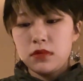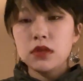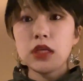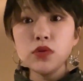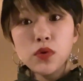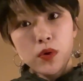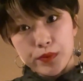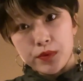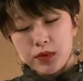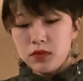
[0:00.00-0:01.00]
絹豆
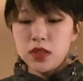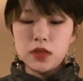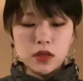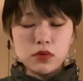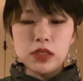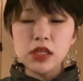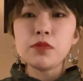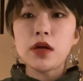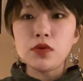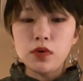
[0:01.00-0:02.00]
腐これ全
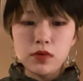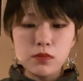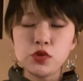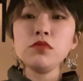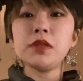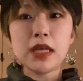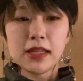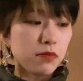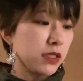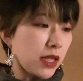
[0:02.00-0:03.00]
部あのもう準備さ
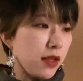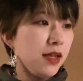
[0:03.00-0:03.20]
れてました